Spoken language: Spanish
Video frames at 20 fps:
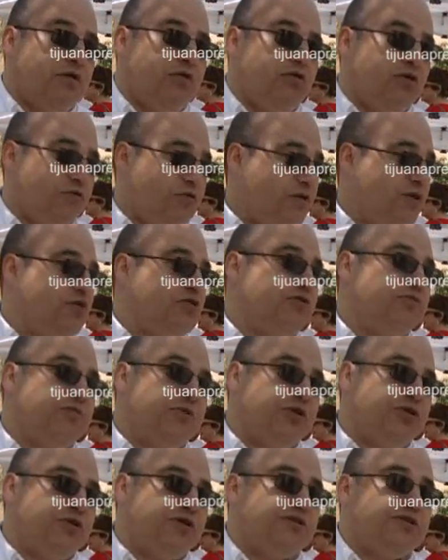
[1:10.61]
Los niños
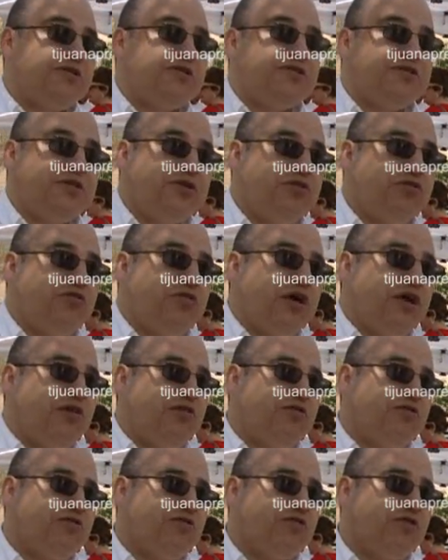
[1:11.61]
menores de 5
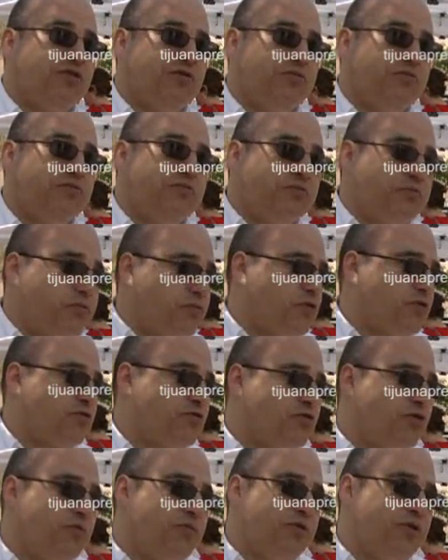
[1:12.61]
años son pues,
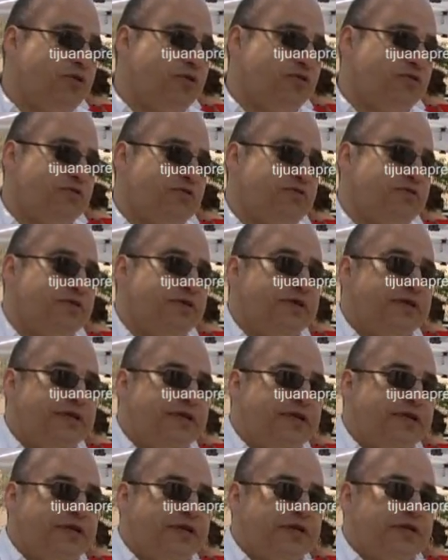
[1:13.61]
grupos
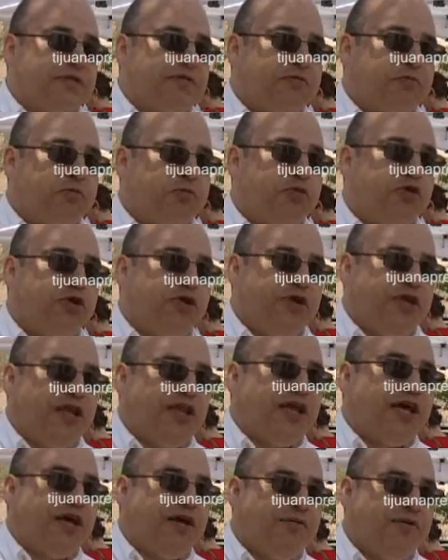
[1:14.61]

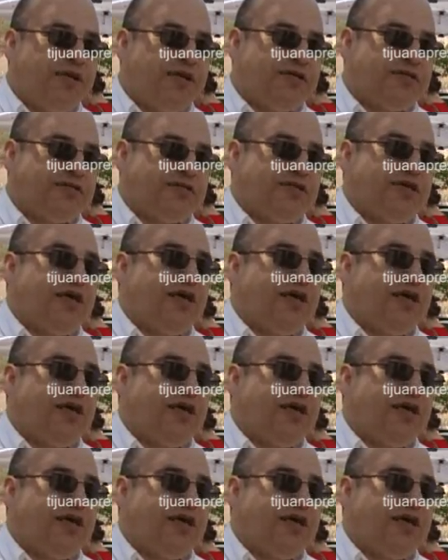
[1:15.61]
vulnerables,